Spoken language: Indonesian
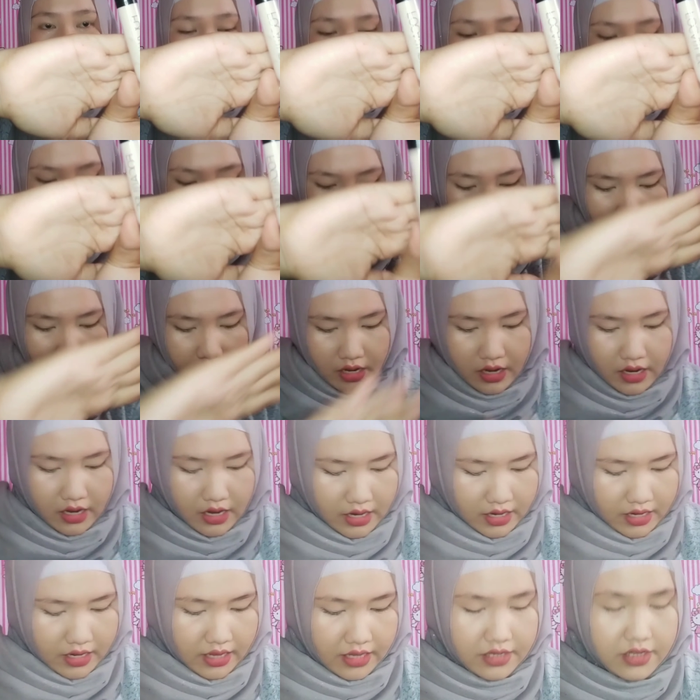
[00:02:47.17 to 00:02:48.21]
kayak
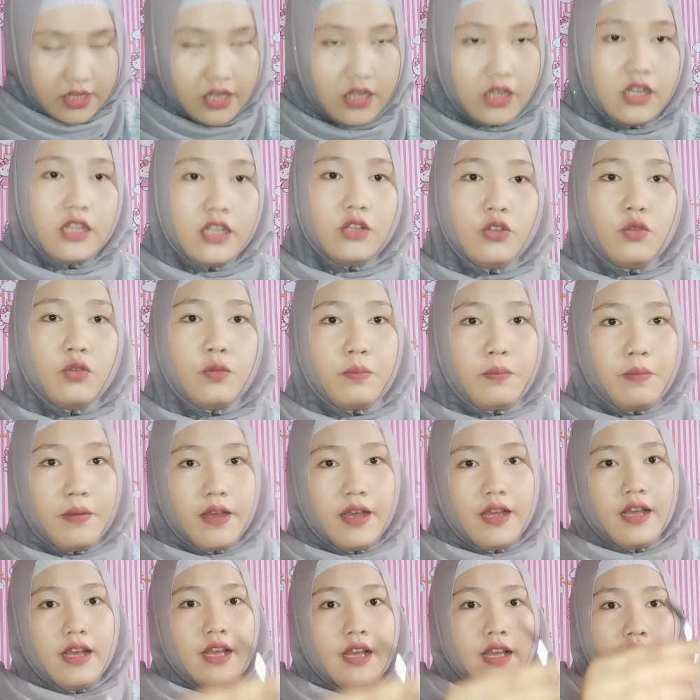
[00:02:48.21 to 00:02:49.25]
gini
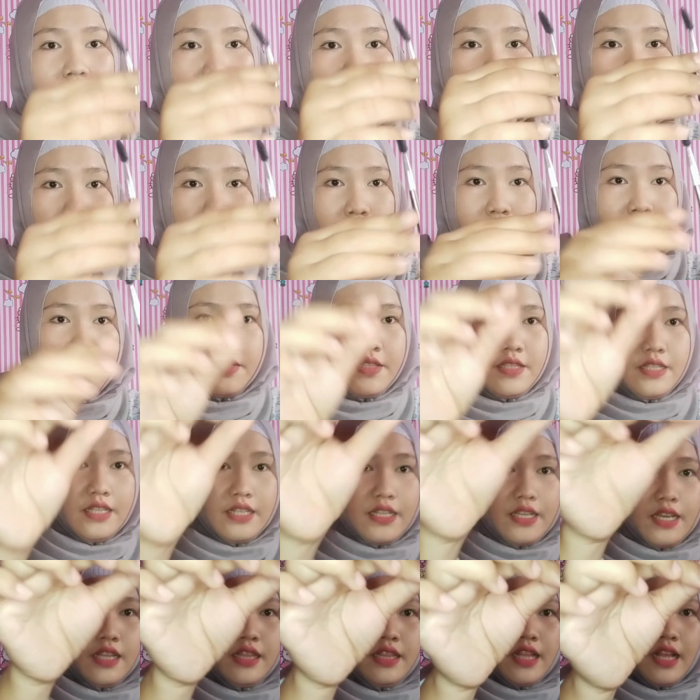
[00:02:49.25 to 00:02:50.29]
dan
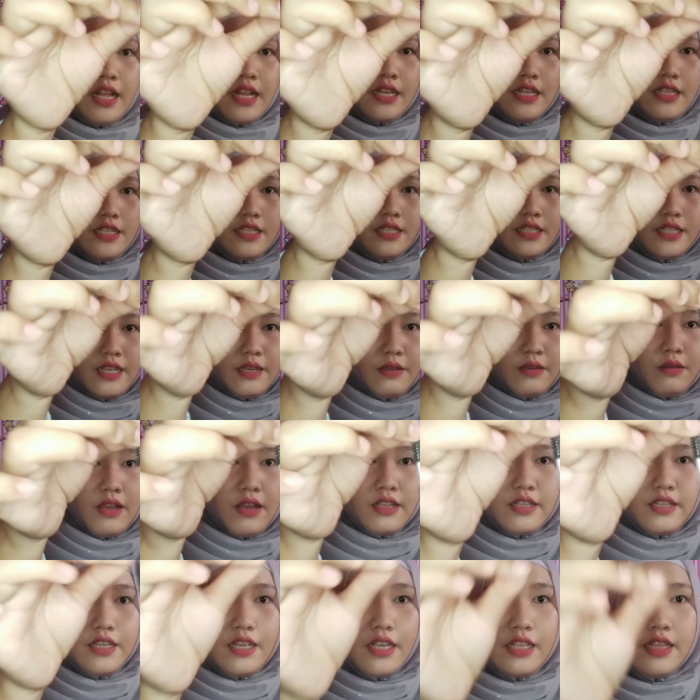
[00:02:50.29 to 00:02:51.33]
jangan
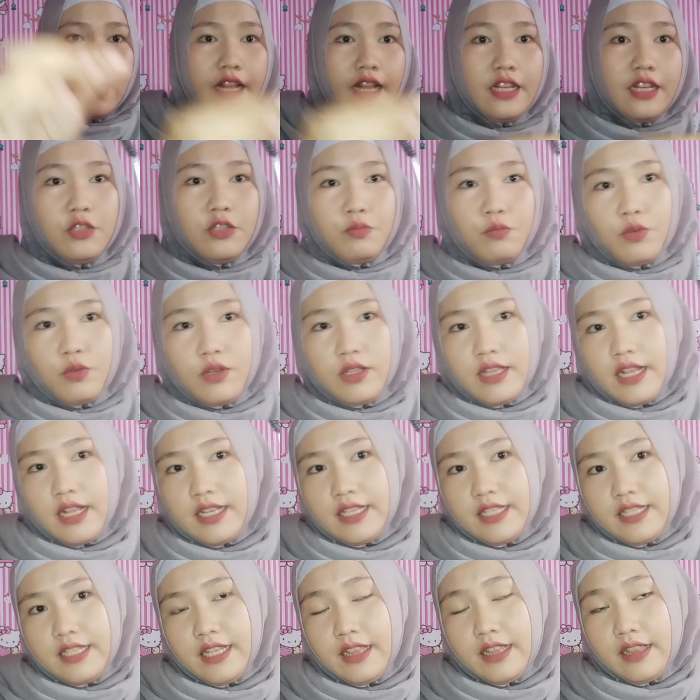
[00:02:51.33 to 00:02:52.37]
lupa siapin
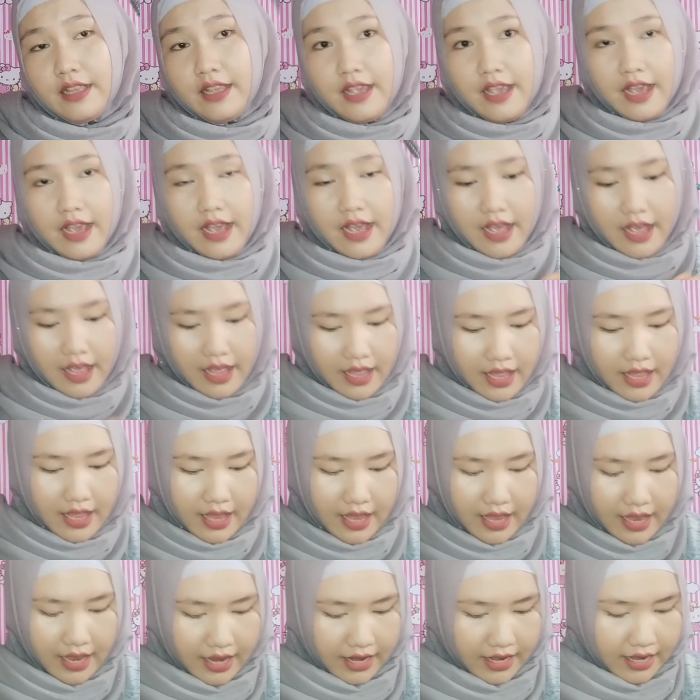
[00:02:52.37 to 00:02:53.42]
juga sikat
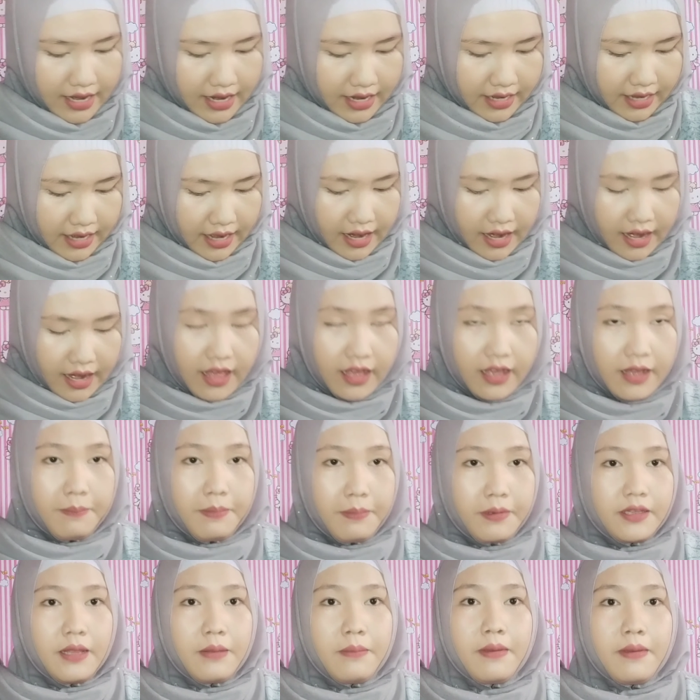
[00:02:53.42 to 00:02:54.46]
alisnya
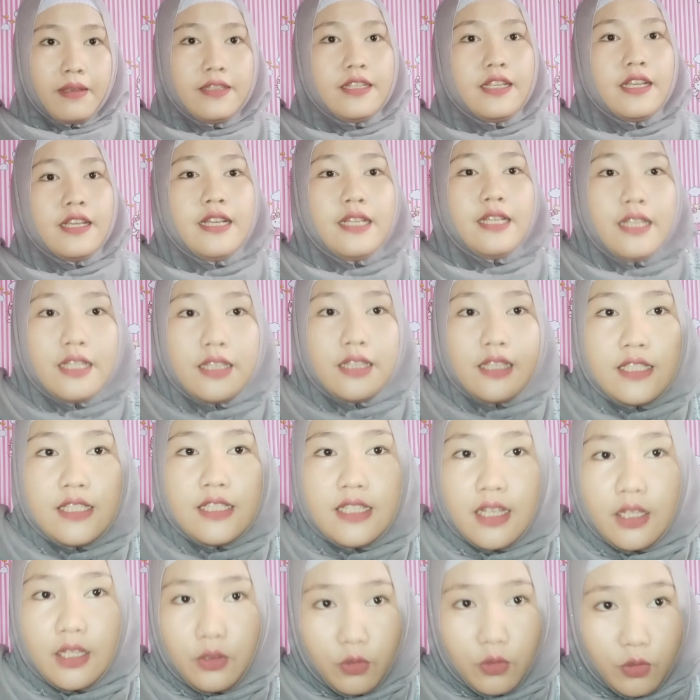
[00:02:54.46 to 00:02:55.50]
Nah,
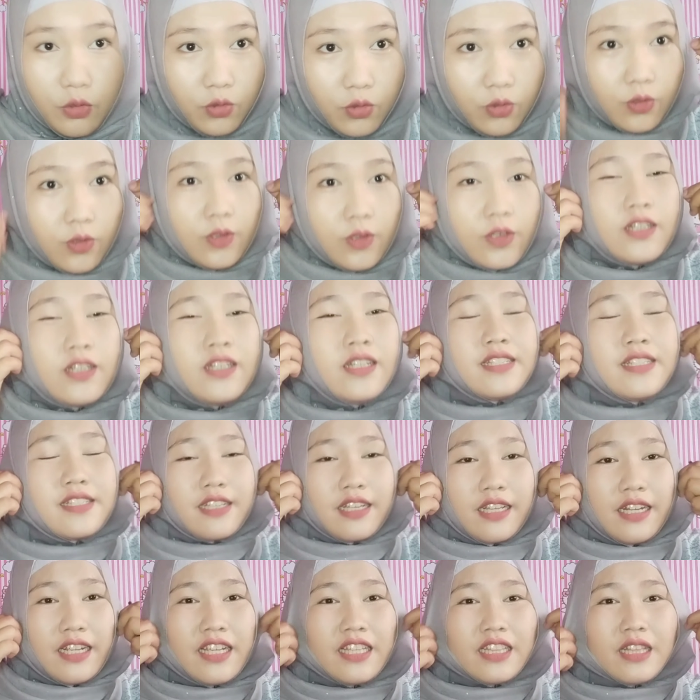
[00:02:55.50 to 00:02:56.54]
kita mulai ya.
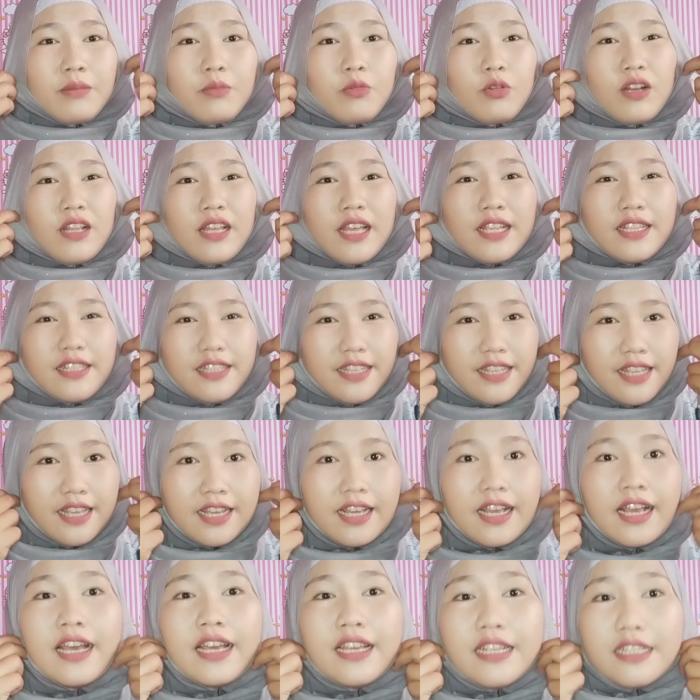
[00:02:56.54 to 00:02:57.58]
Pertama,
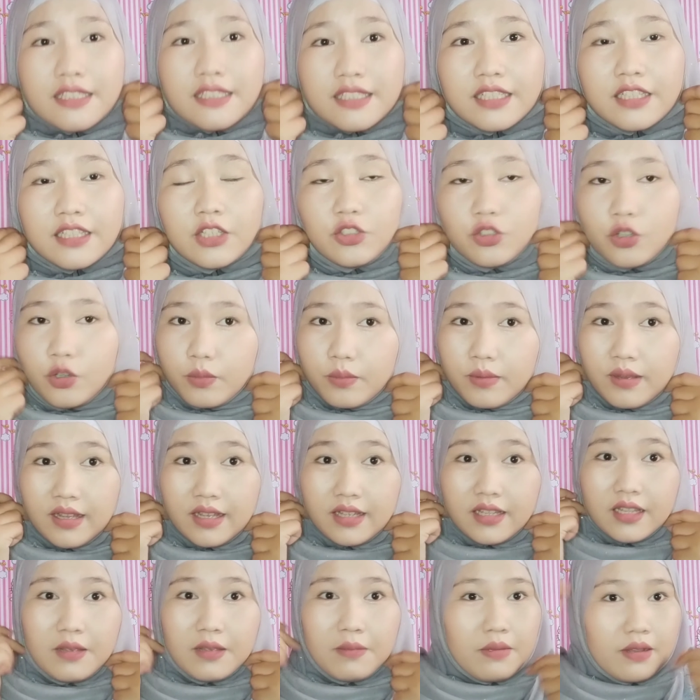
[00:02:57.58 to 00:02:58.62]
kita sikat
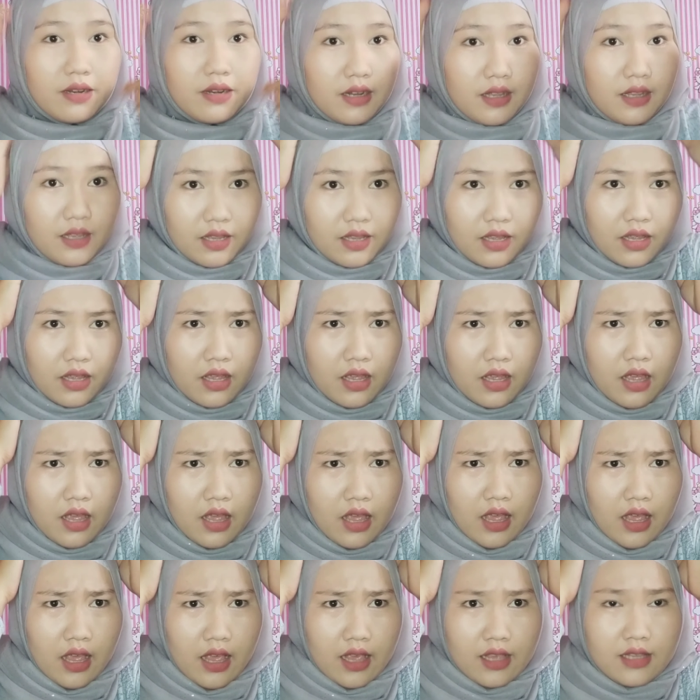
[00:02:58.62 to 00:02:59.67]
dulu alis kita